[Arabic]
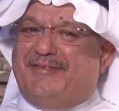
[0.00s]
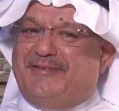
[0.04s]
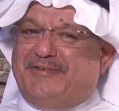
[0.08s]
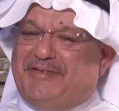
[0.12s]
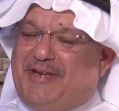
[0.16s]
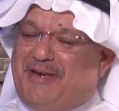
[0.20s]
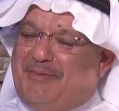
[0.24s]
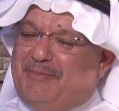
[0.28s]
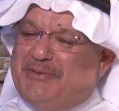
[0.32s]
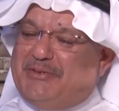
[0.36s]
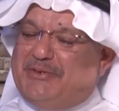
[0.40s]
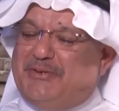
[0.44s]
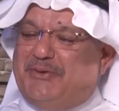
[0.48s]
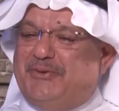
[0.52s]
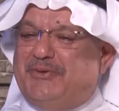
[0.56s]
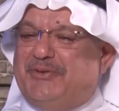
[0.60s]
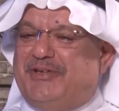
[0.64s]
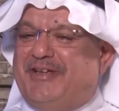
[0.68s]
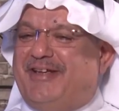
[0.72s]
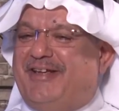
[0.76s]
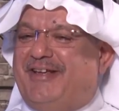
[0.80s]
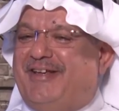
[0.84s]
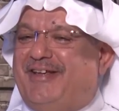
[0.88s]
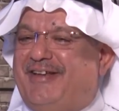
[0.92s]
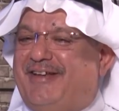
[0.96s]
الشعب
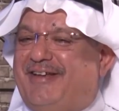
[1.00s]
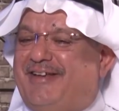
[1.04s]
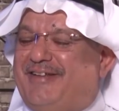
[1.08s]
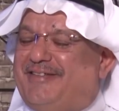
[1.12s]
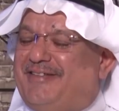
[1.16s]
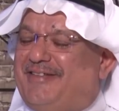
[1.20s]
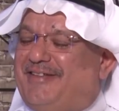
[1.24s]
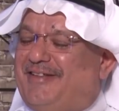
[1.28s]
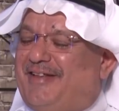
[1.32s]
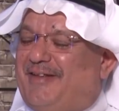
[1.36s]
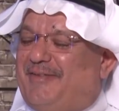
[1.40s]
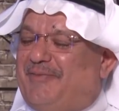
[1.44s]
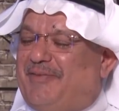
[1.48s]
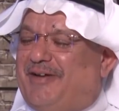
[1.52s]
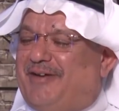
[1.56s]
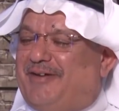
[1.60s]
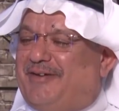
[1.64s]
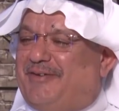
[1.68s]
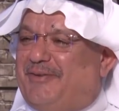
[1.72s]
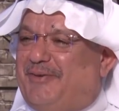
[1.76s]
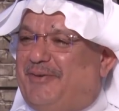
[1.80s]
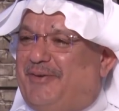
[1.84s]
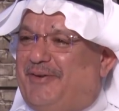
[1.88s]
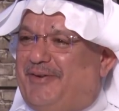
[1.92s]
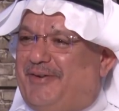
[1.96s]
السعودي
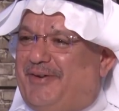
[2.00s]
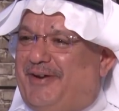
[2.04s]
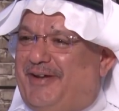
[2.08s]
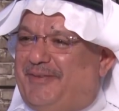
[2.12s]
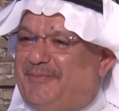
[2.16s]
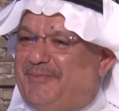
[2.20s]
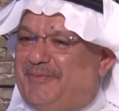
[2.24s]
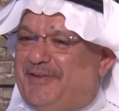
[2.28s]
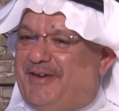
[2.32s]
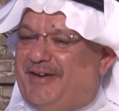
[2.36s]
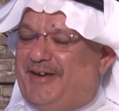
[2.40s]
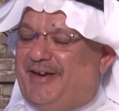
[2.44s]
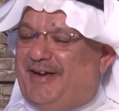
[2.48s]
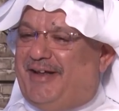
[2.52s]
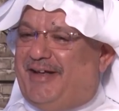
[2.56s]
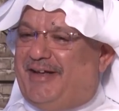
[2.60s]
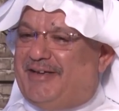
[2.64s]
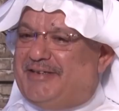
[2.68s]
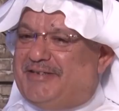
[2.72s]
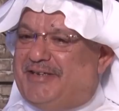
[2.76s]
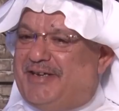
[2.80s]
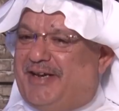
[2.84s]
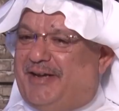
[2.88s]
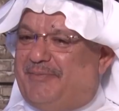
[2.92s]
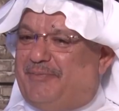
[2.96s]
طبعا كله الحمد
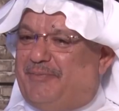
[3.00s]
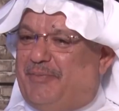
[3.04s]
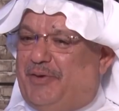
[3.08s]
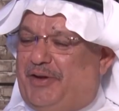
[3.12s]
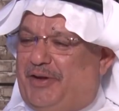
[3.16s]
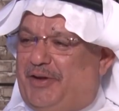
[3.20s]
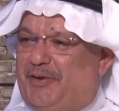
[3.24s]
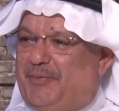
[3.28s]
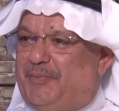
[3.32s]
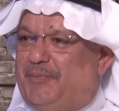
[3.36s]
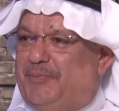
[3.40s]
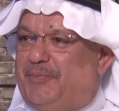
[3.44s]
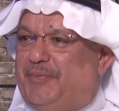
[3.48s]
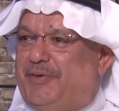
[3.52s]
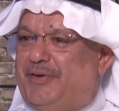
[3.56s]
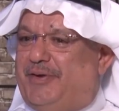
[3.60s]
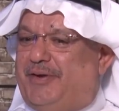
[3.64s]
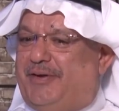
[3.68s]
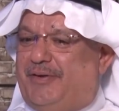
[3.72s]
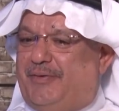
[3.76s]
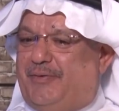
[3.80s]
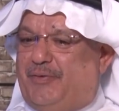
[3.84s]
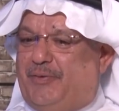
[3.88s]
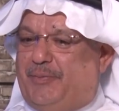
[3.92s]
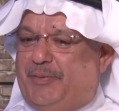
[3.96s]
لله شعب
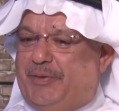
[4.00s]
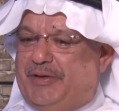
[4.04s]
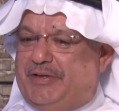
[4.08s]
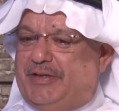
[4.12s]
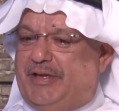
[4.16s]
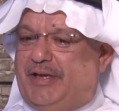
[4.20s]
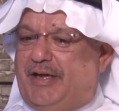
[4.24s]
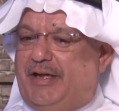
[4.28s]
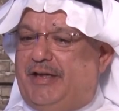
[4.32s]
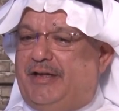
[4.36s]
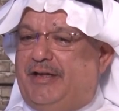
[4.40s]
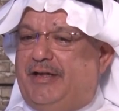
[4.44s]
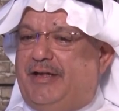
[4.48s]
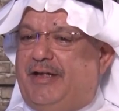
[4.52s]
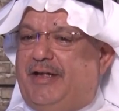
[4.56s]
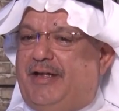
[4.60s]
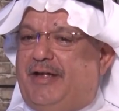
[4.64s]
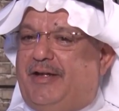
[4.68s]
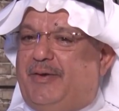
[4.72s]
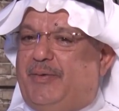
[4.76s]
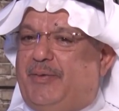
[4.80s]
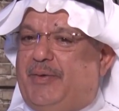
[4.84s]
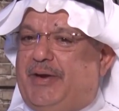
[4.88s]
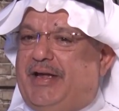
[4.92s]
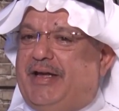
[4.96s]
محب ومعطاء
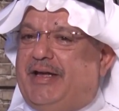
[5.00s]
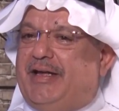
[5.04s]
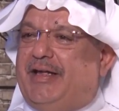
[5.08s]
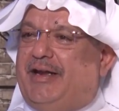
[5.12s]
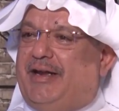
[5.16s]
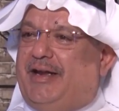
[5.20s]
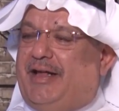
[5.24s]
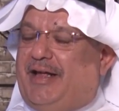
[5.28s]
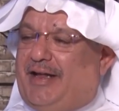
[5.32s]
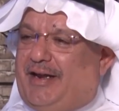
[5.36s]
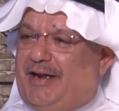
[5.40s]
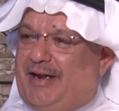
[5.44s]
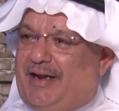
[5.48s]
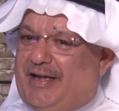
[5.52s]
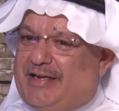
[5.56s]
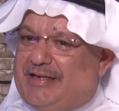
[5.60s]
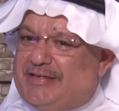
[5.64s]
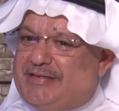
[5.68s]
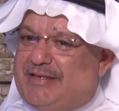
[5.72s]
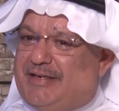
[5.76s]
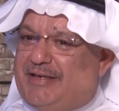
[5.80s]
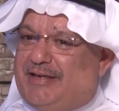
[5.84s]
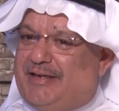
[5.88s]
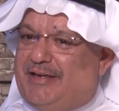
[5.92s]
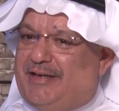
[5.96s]
ولكن أهل
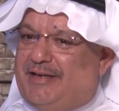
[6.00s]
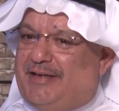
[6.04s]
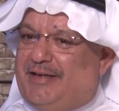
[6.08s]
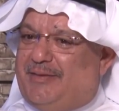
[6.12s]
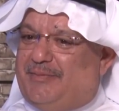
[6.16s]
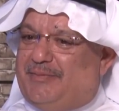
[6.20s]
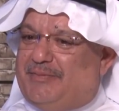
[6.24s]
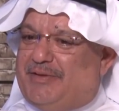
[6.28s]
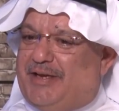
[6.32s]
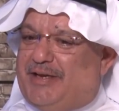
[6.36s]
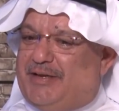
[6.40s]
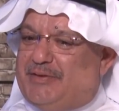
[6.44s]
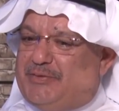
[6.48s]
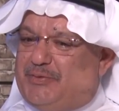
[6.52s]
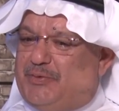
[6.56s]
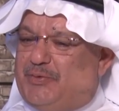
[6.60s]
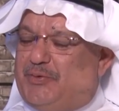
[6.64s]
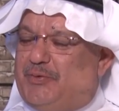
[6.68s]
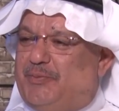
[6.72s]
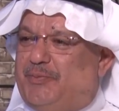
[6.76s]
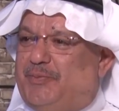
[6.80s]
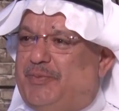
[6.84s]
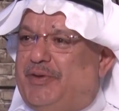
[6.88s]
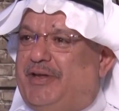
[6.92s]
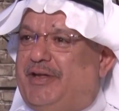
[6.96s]
الحسا
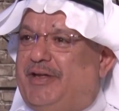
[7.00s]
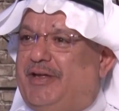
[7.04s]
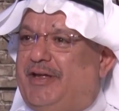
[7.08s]
يمتازون